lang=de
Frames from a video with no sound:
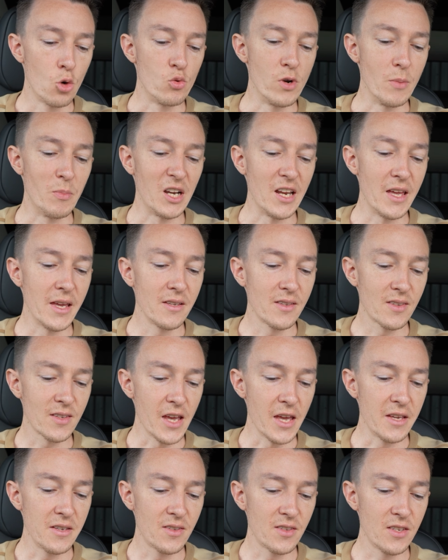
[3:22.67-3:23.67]

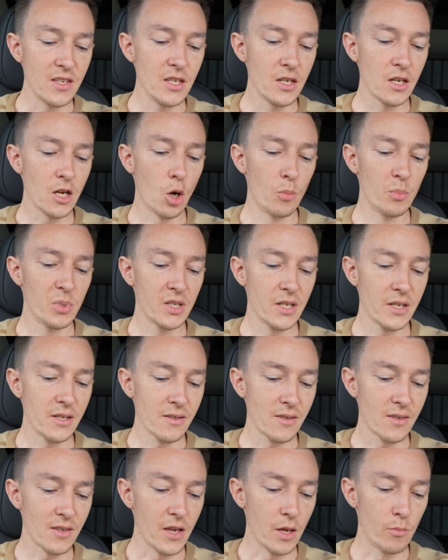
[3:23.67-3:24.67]
Replace AC
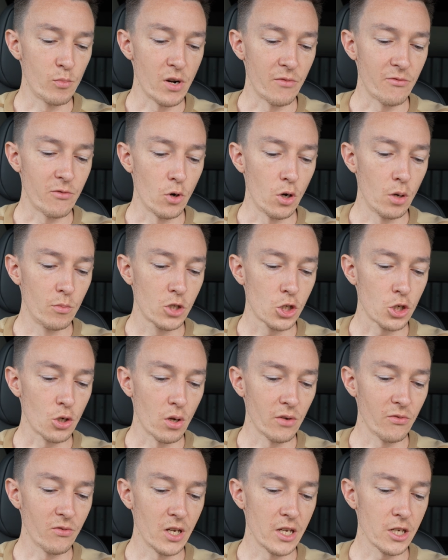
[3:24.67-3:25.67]
Components and Perform
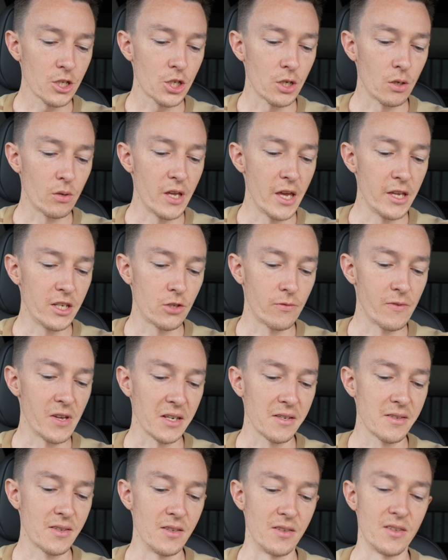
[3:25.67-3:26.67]
Short Flush on
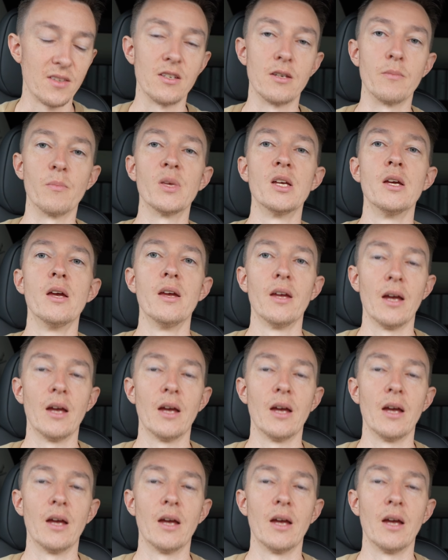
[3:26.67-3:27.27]
HVAC System.